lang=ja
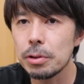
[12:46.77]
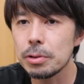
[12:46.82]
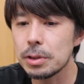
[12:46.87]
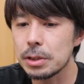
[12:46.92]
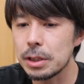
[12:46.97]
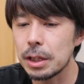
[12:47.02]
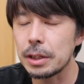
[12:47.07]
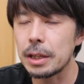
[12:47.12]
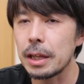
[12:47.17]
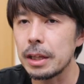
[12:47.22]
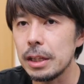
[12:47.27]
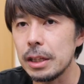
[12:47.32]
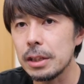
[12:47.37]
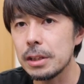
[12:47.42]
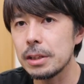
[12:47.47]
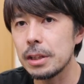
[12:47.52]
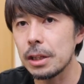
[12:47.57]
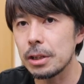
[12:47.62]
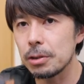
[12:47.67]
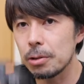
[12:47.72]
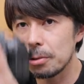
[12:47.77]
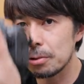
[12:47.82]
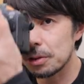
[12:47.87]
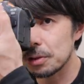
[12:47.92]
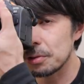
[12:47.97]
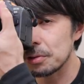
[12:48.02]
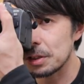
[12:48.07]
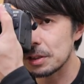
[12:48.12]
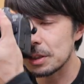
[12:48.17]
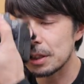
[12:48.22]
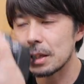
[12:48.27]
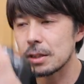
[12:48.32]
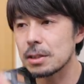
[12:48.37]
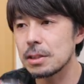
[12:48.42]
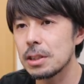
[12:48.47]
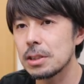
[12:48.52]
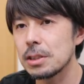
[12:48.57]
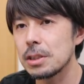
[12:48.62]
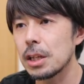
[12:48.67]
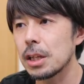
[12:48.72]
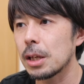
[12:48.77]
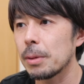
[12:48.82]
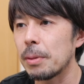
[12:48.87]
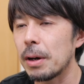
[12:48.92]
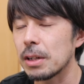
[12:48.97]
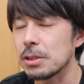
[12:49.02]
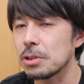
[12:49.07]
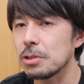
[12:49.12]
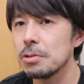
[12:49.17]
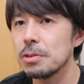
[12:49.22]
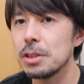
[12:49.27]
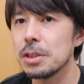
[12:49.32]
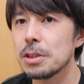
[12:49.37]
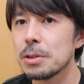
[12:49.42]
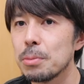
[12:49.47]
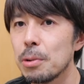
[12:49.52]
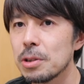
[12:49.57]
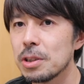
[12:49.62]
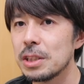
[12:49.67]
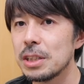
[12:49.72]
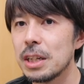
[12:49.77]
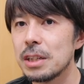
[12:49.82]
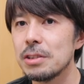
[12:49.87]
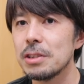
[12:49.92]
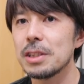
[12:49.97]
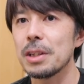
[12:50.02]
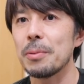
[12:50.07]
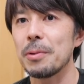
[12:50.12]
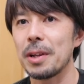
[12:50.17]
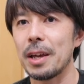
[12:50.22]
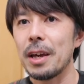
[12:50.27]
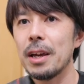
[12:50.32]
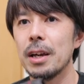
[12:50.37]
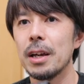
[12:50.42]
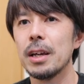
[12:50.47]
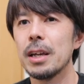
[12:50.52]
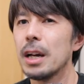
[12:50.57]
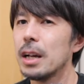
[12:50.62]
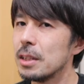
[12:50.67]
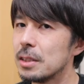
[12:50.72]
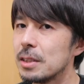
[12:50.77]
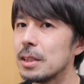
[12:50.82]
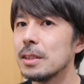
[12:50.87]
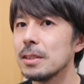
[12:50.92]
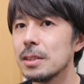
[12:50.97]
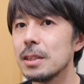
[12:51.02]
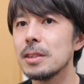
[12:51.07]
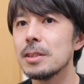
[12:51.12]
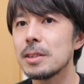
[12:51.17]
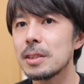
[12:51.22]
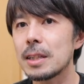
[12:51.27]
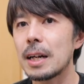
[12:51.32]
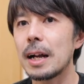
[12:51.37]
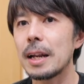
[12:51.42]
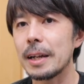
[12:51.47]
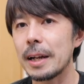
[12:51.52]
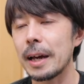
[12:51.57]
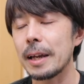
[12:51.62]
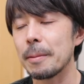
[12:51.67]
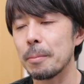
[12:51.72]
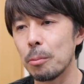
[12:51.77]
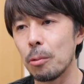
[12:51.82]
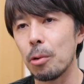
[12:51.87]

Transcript: をつけて1 4キロで撮影していけば、終日持ち歩いてもね、やはり全然疲れない。